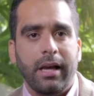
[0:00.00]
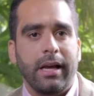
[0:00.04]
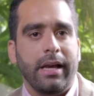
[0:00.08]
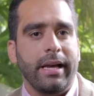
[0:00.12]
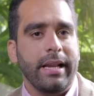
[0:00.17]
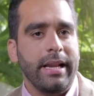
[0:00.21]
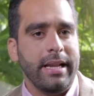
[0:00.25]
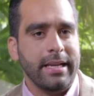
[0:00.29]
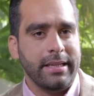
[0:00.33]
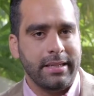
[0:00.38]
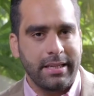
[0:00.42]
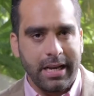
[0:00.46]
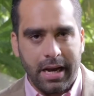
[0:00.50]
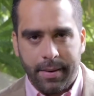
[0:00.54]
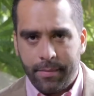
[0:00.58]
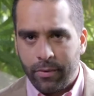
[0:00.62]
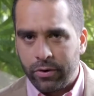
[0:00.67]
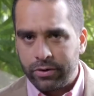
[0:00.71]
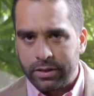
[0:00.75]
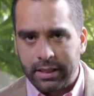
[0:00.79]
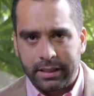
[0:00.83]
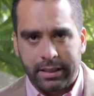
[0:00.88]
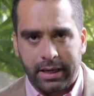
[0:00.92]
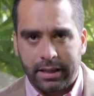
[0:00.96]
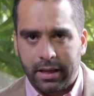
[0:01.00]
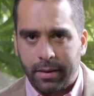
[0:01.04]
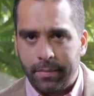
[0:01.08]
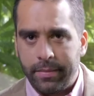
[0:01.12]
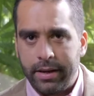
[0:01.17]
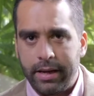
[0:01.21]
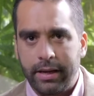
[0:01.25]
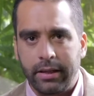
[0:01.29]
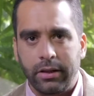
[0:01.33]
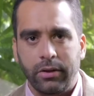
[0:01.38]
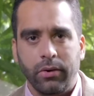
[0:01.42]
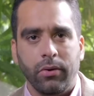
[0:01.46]
Iniciamos el
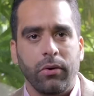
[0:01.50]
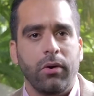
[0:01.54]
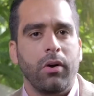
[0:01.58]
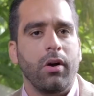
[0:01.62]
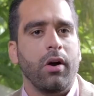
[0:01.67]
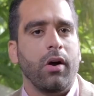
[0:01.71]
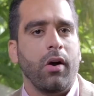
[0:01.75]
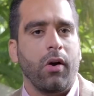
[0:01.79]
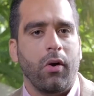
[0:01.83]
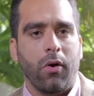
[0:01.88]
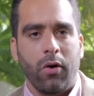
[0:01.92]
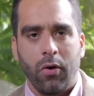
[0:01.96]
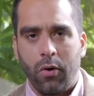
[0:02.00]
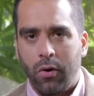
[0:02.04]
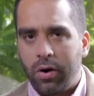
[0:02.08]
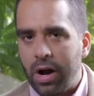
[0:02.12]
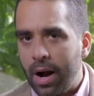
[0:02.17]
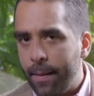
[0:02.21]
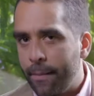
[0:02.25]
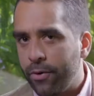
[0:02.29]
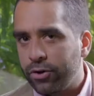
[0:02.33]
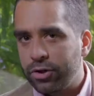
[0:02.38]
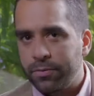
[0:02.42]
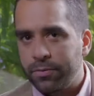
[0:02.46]
tratamiento, colocamos